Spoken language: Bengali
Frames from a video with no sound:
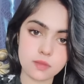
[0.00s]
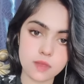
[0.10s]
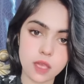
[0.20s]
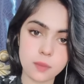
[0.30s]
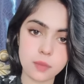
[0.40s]

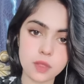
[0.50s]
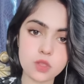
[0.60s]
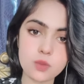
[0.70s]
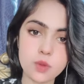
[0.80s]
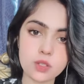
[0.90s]
আপনাকে তো
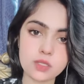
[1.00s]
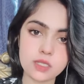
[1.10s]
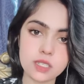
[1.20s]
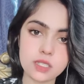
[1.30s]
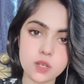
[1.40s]
ইনবক্সে
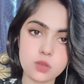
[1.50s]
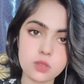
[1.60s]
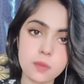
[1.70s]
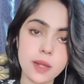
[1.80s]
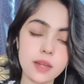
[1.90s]
জিজ্ঞাসা করতে
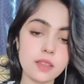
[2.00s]
পারিনি